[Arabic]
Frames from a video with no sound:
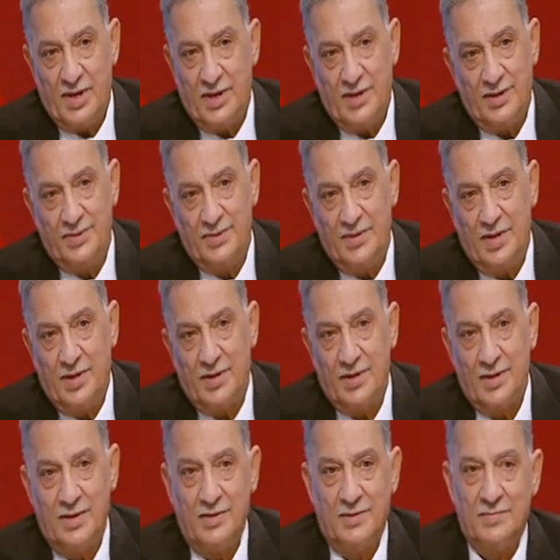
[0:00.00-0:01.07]
خالد
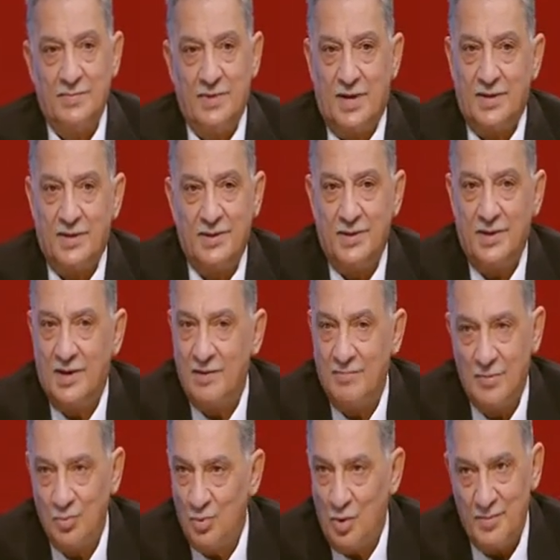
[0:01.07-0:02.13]
انا يعني انا
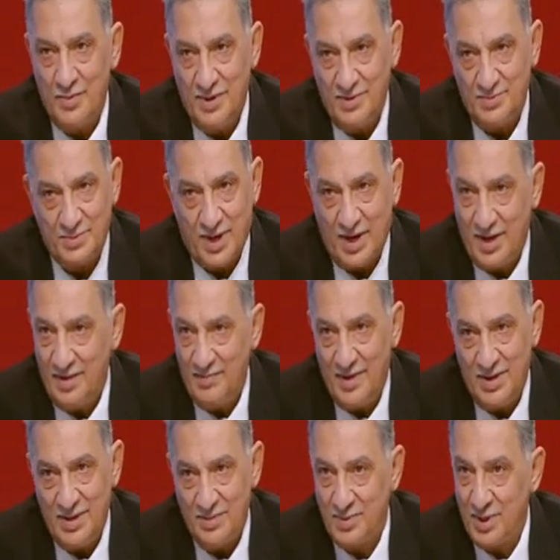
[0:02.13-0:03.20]
ممنوع من الانفعال
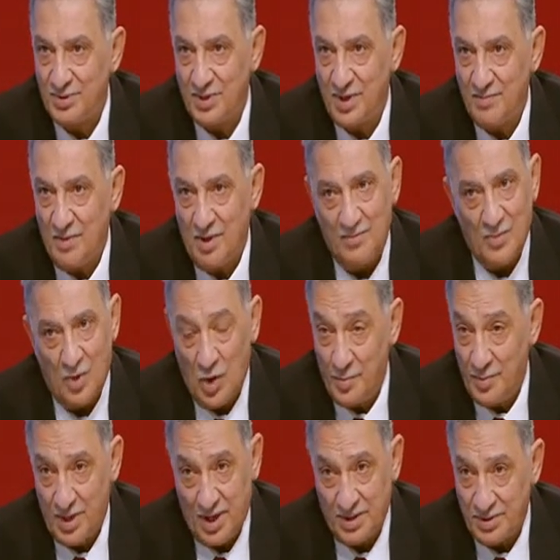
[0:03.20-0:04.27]
بقالي فتره
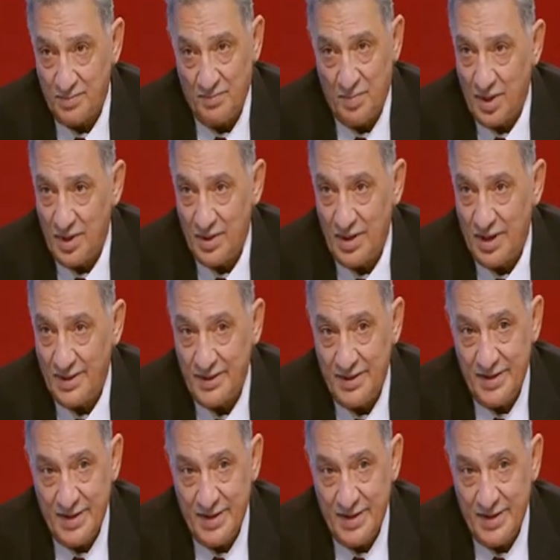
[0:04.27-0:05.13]
بامر الاطباء يعني